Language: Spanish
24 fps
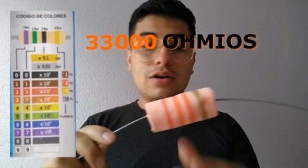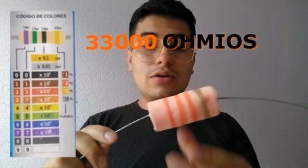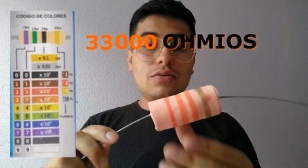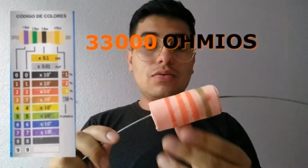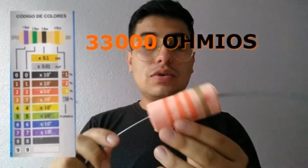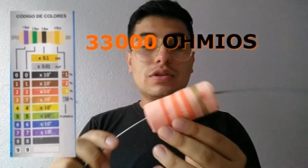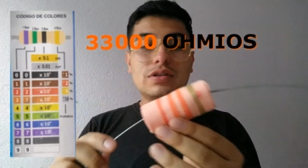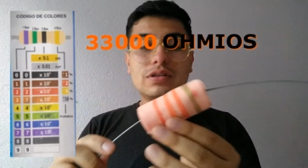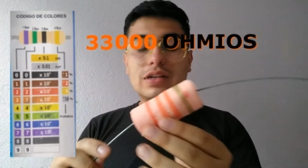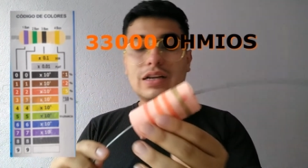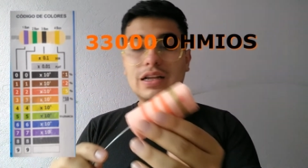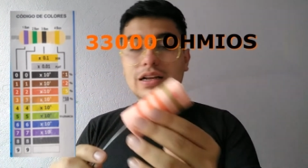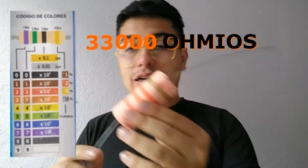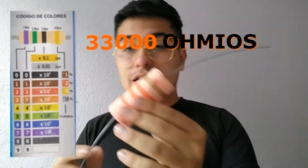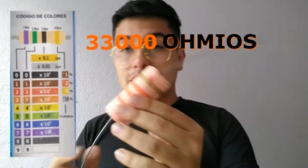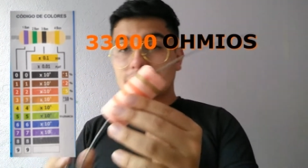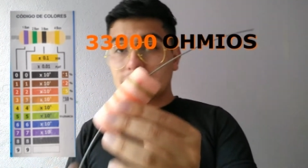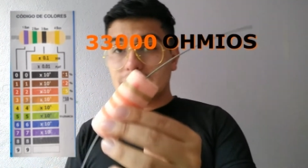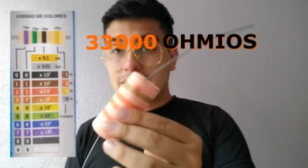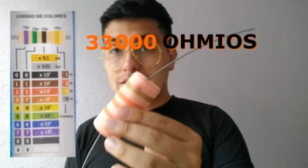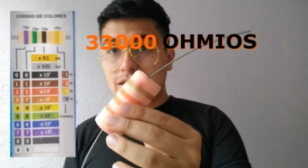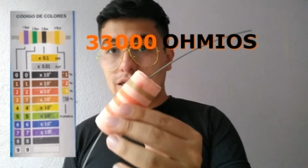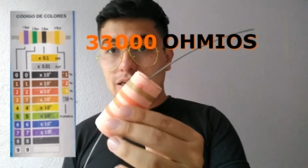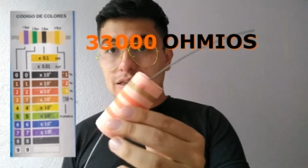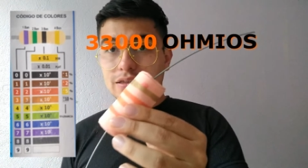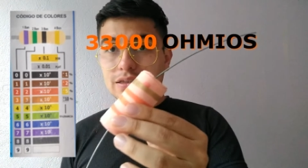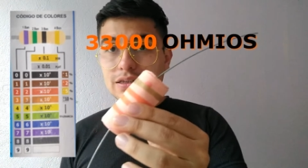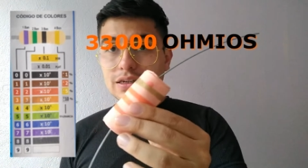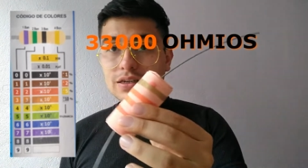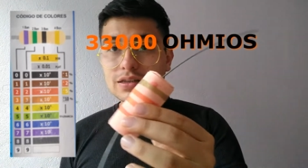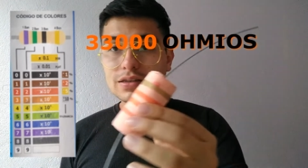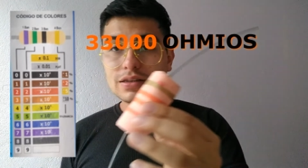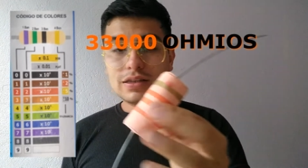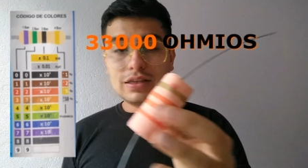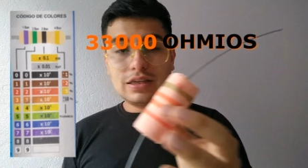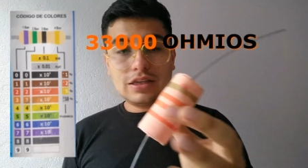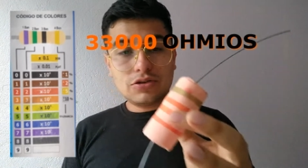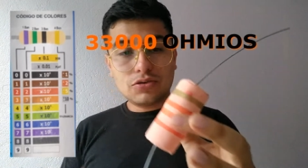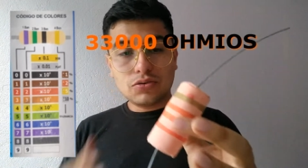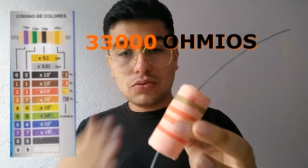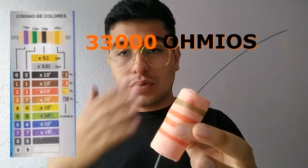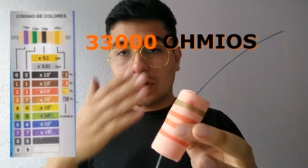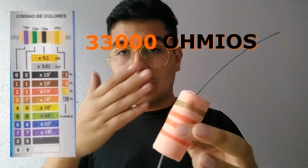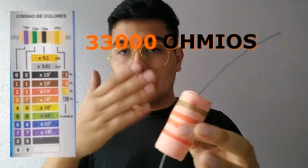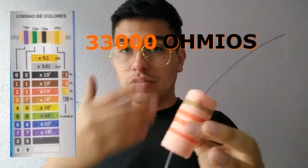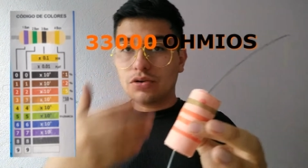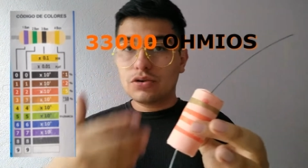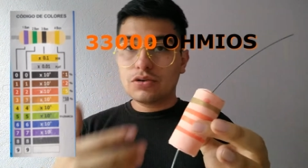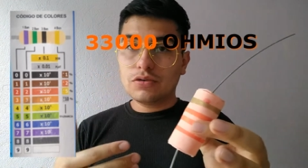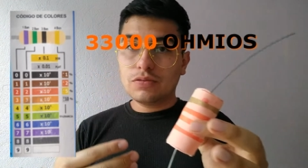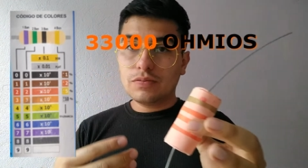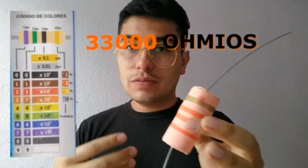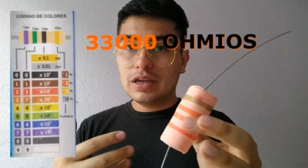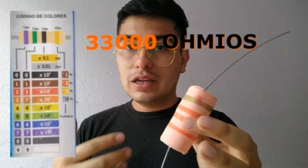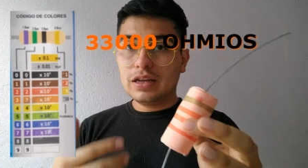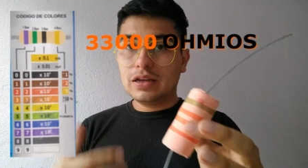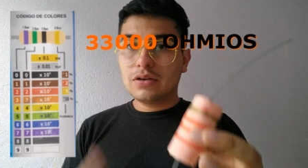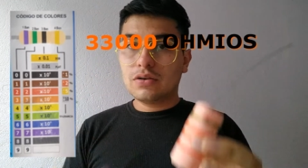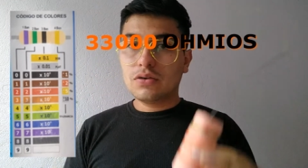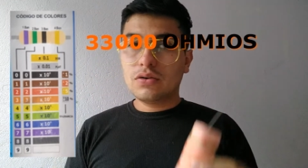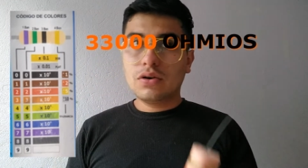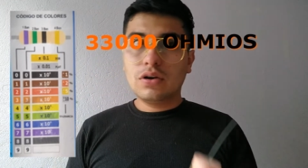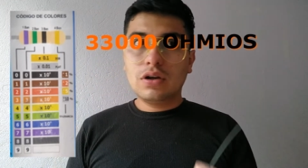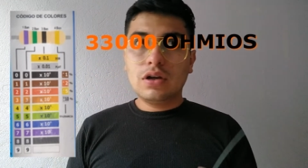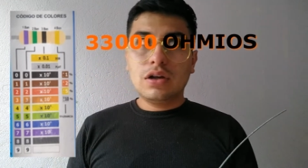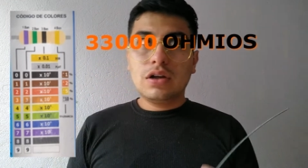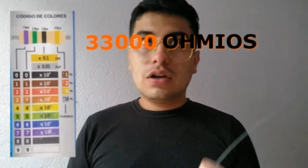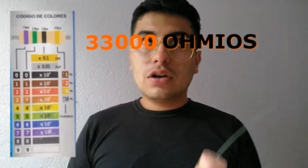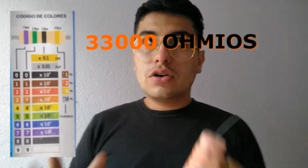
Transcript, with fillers: nuestras resistencias y su valor numérico.